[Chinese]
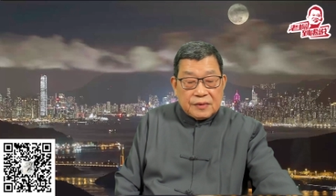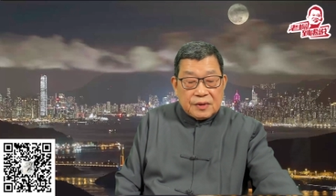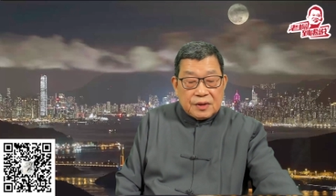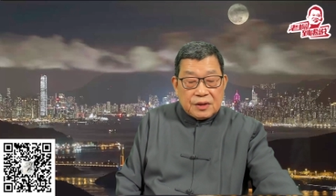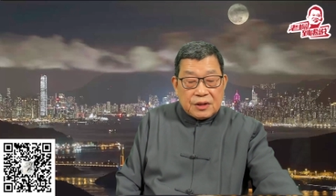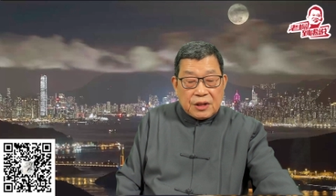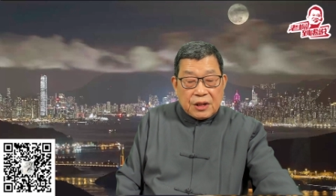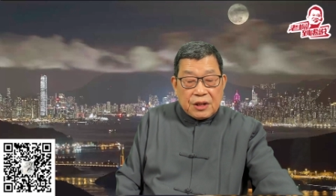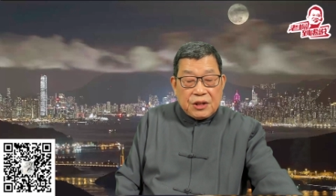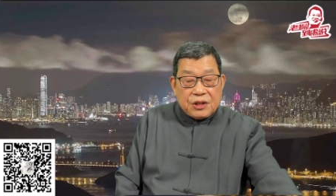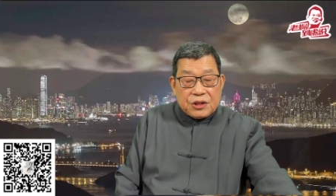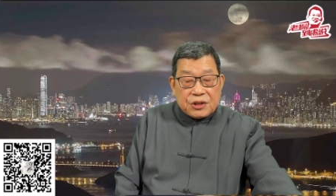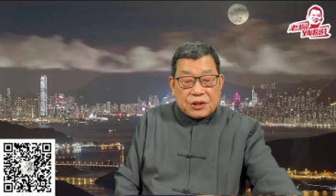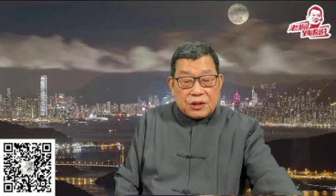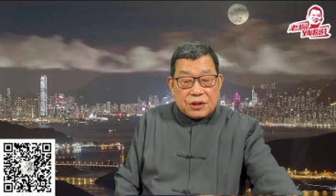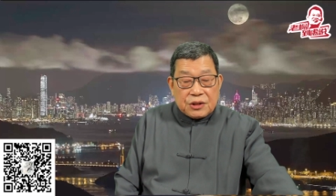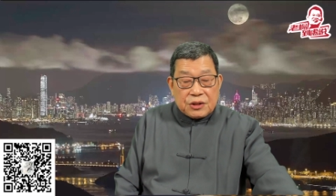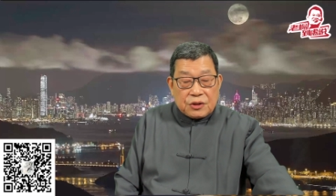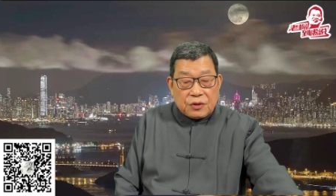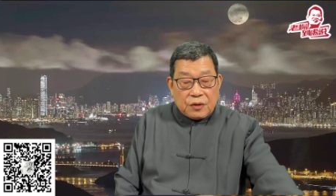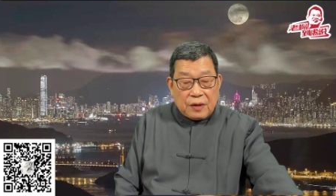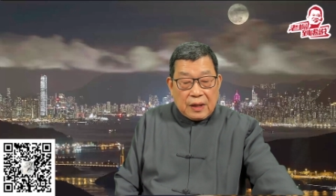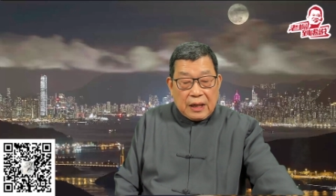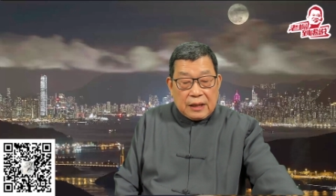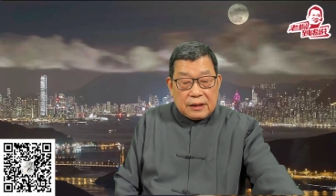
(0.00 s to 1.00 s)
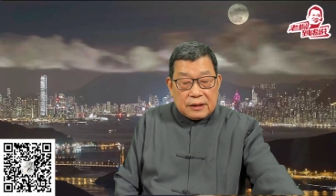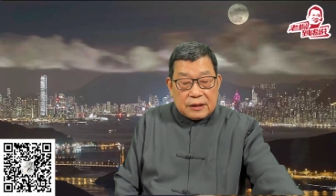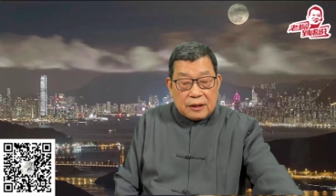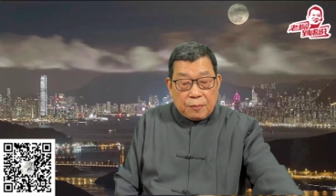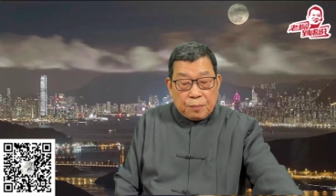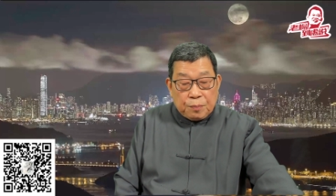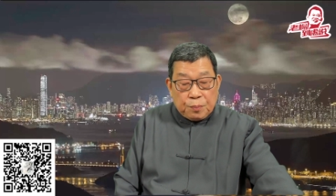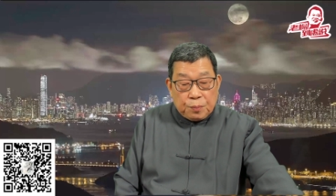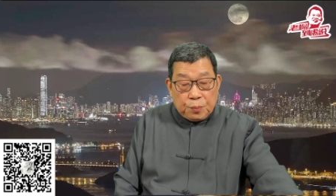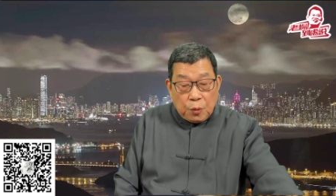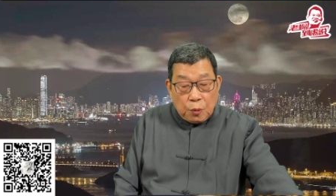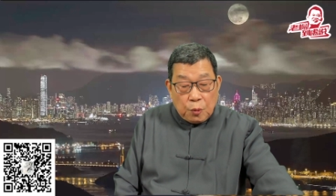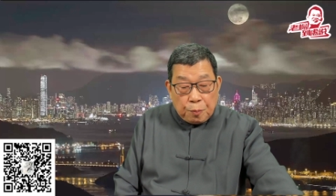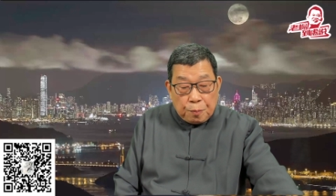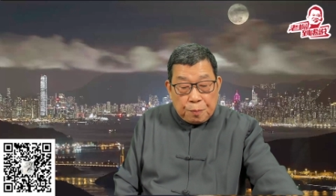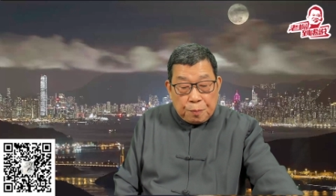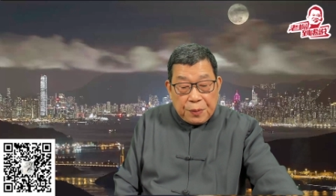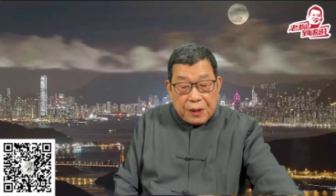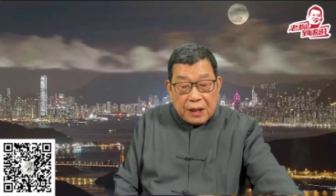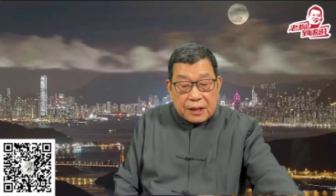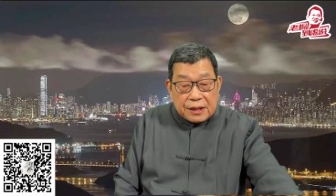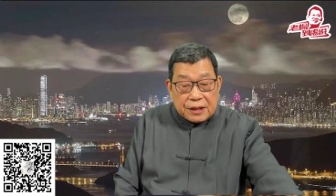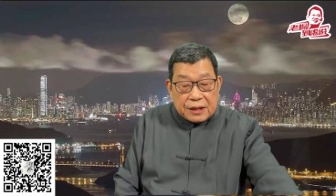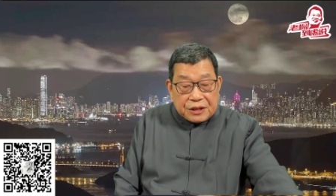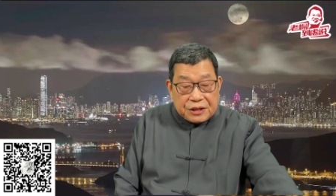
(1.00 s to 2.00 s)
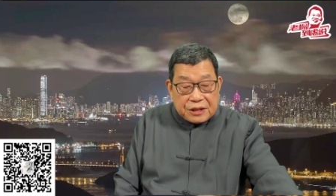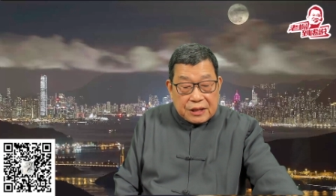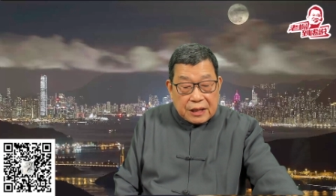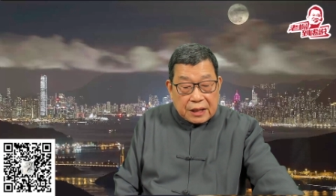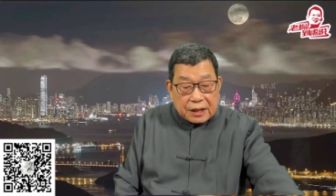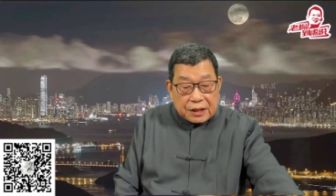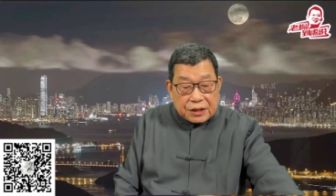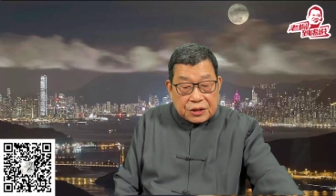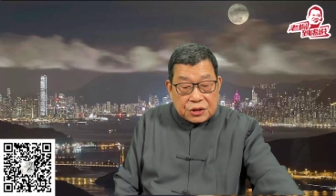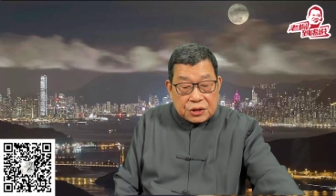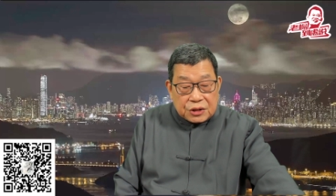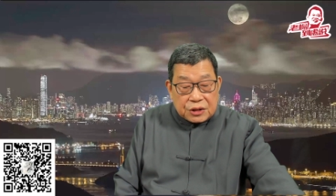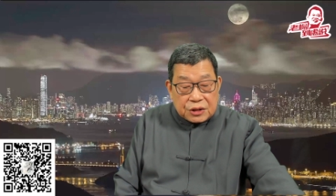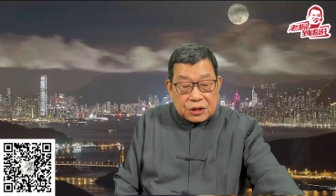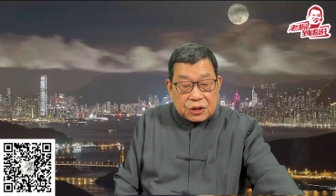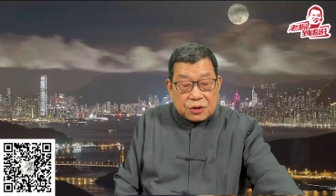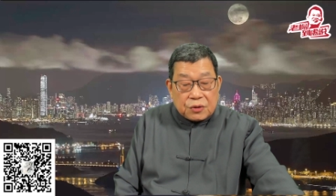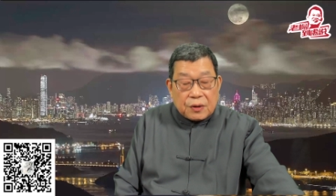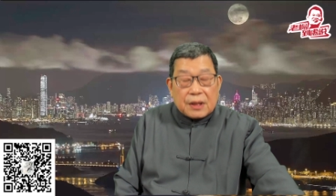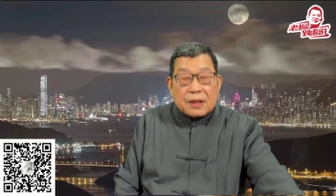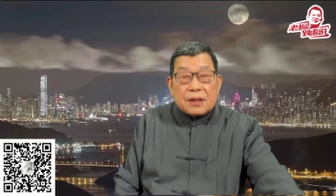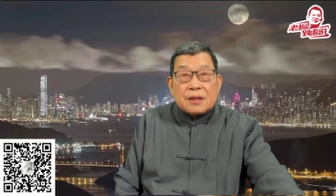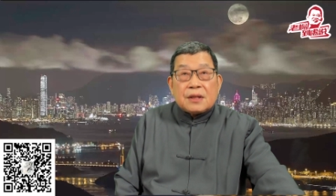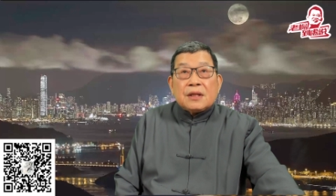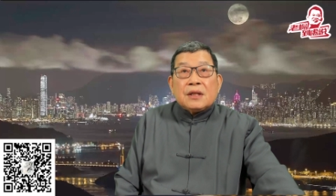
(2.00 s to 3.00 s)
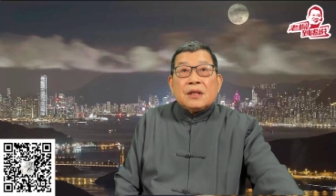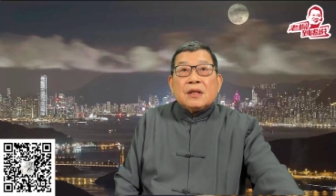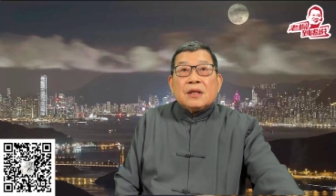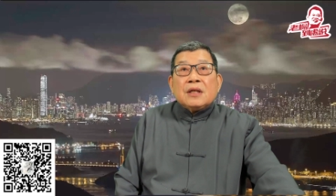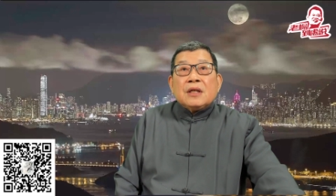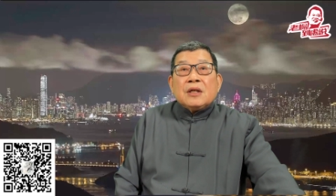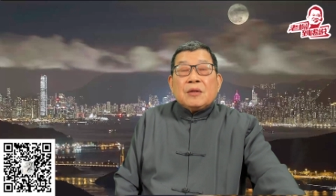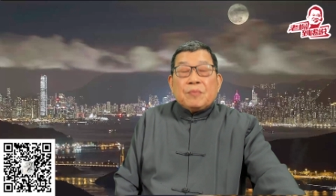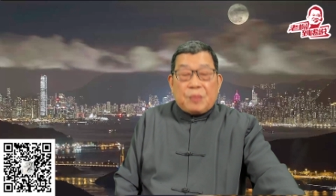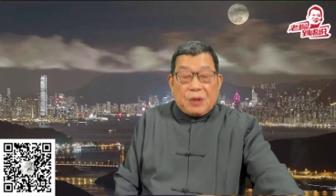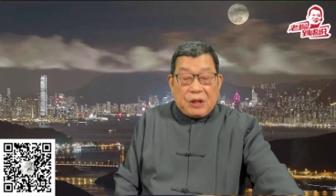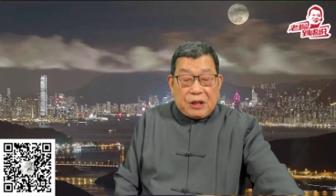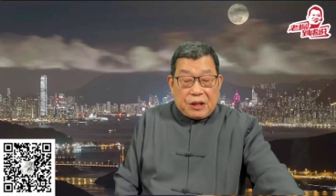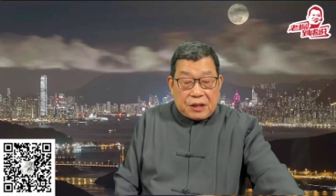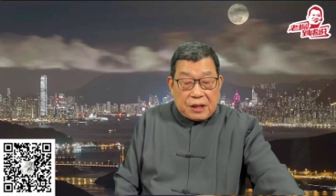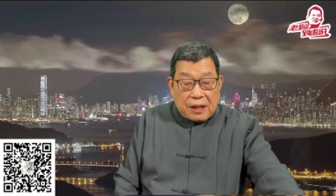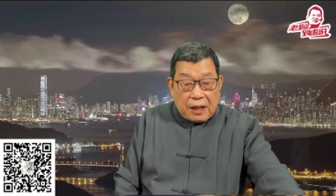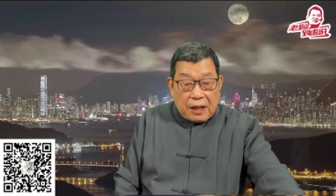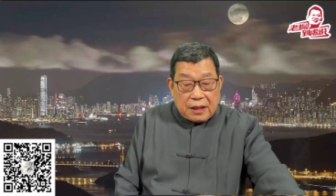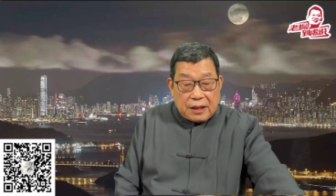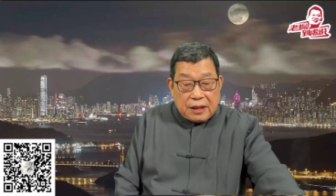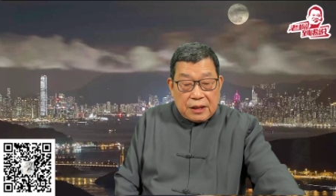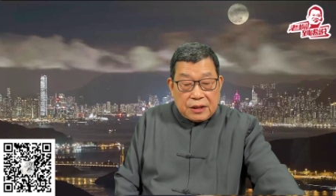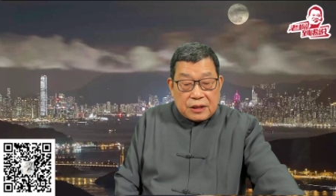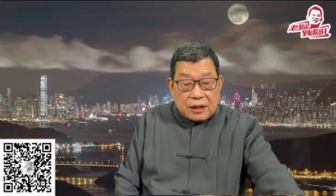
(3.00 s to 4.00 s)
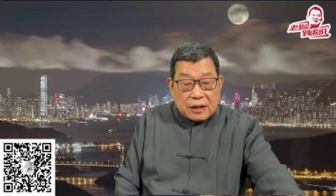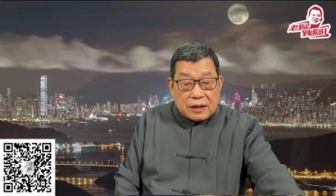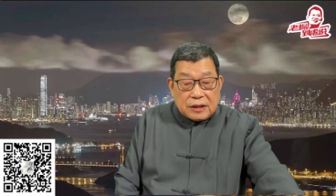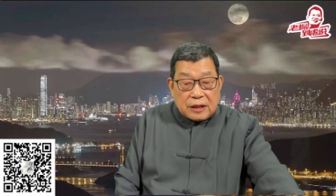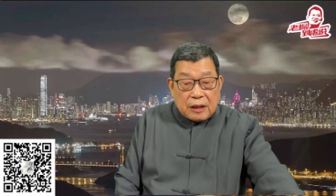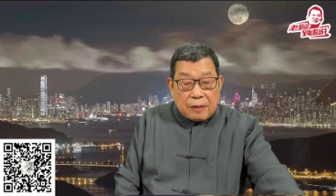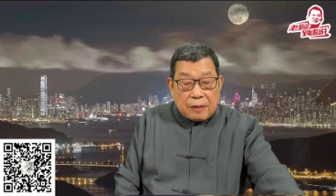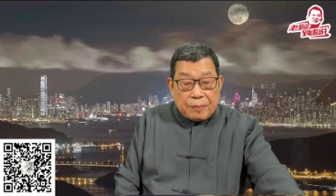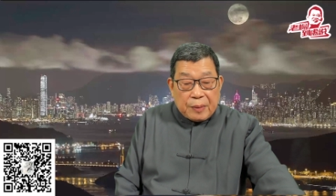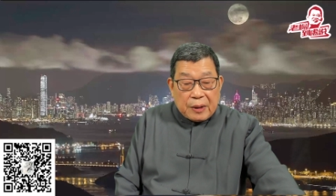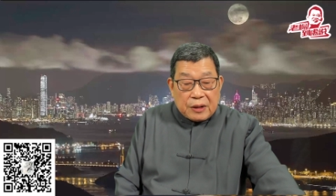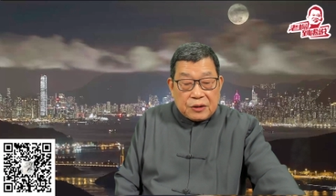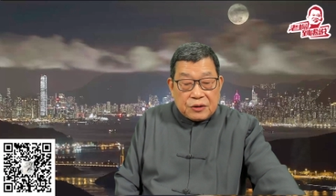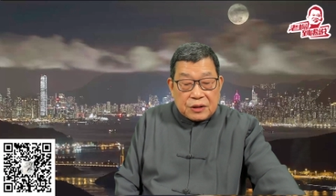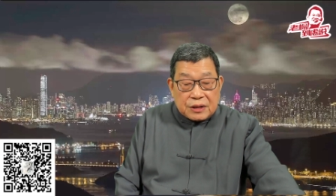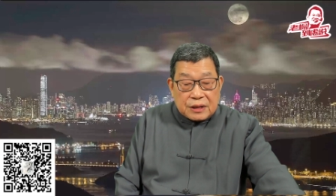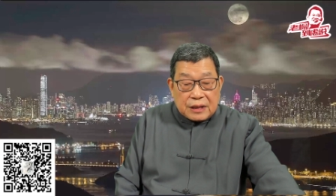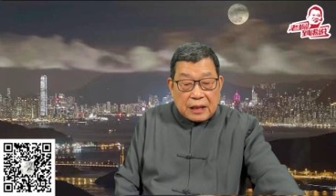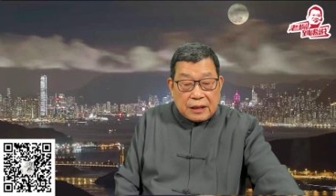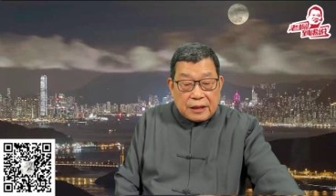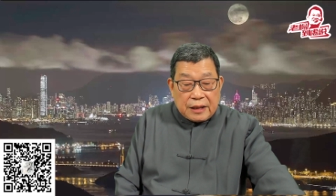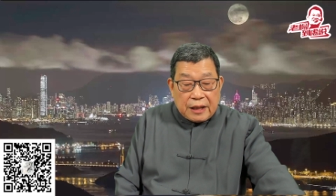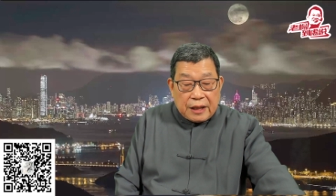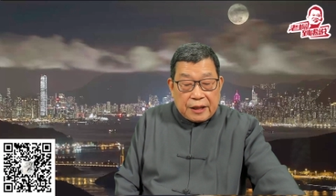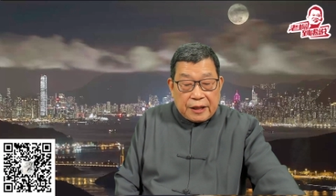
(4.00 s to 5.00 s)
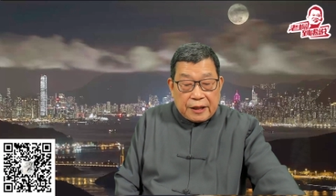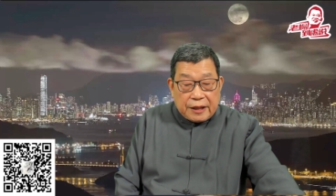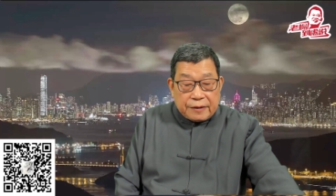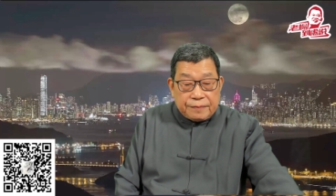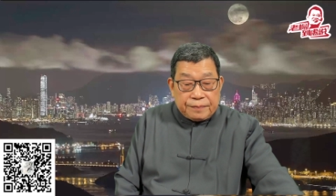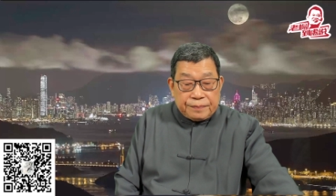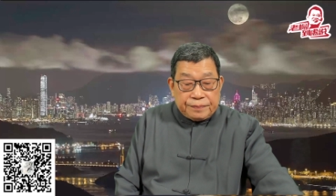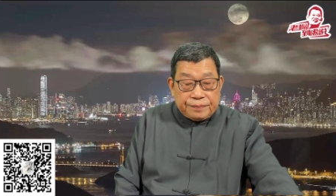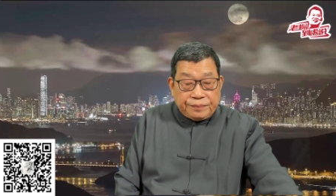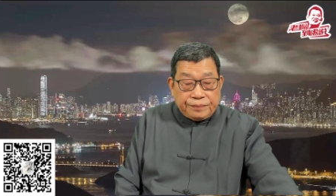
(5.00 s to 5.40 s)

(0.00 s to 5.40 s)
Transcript: 这意思说，按照不变的价格计算，比上年增长百分之三点零。